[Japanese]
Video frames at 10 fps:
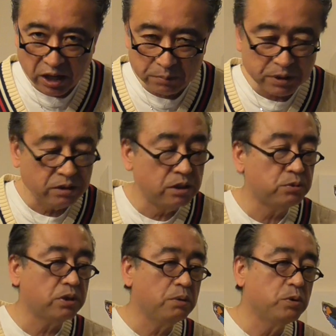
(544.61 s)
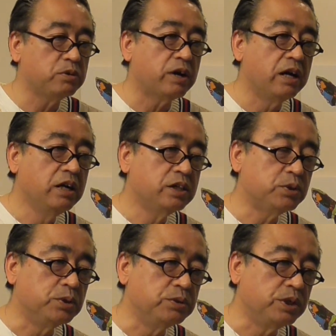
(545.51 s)
テレビででそれで僕は
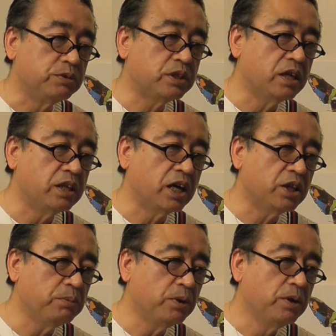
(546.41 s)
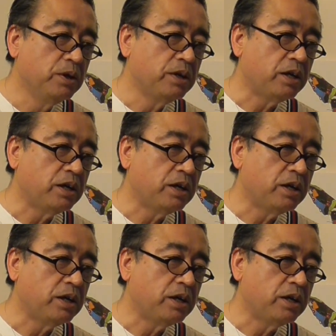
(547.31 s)
そういうふうに言ったんだけども、